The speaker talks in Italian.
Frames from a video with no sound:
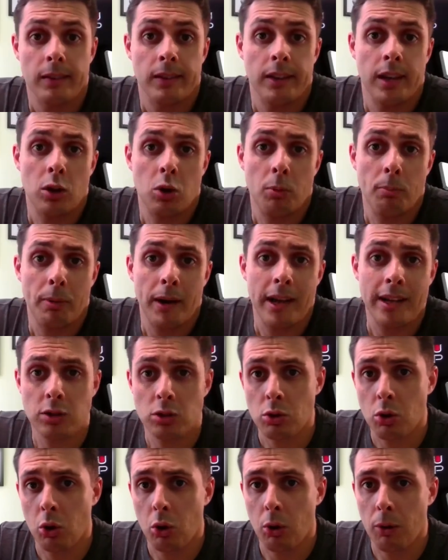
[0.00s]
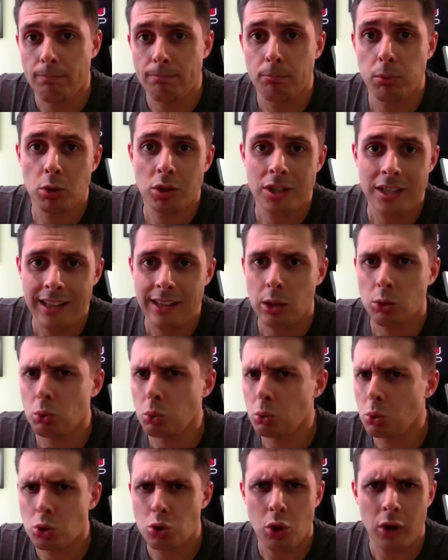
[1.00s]
Nel complesso possiede
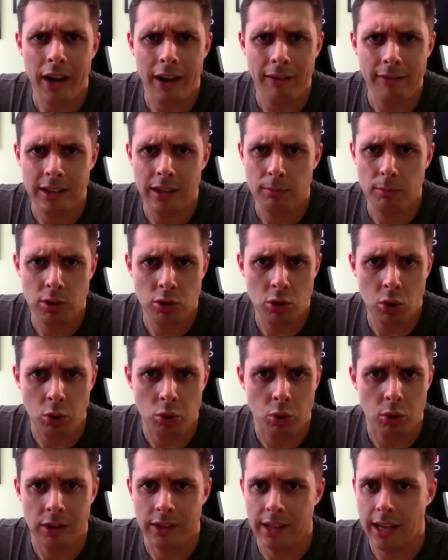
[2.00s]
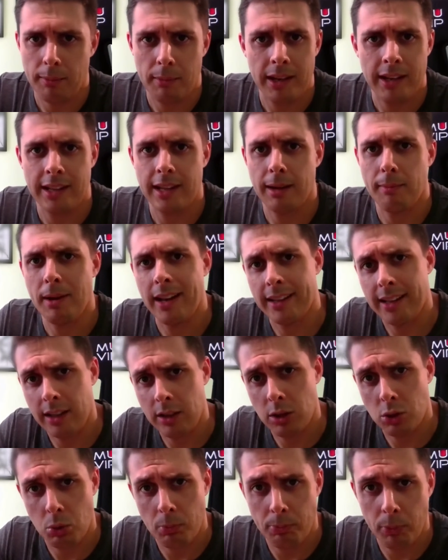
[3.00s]
tutto ciò che avete bisogno in termini di abilità
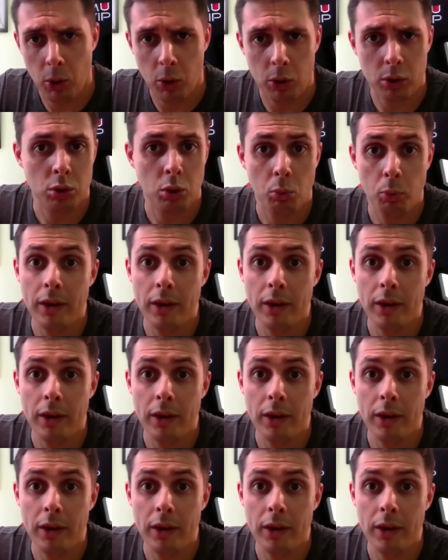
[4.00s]
di supporto,